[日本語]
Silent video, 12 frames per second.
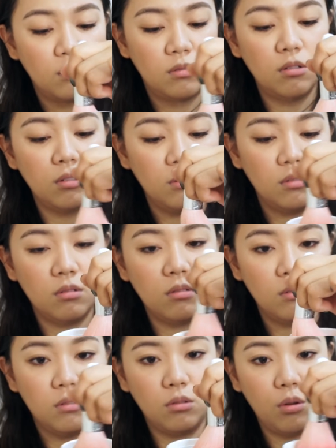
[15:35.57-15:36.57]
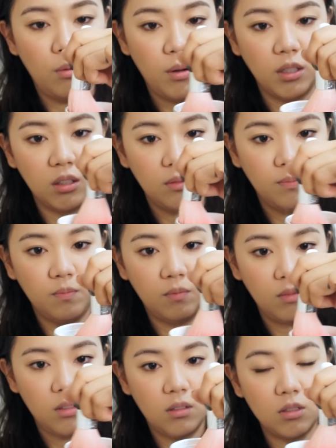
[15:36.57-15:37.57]
ぐるぐるぐるぐる取ります
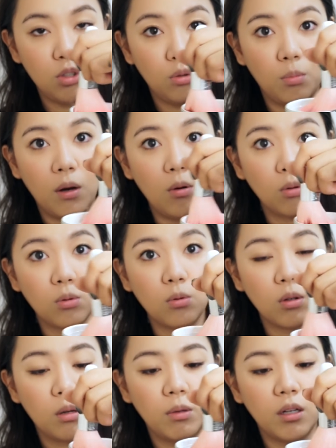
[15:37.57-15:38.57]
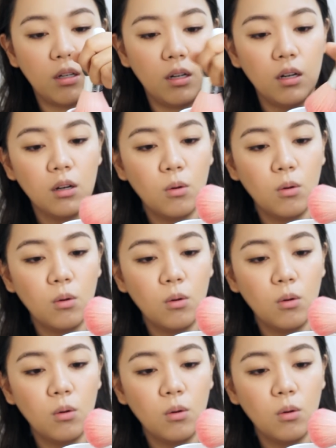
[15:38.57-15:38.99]
ちょっと魔法のお粉みたいに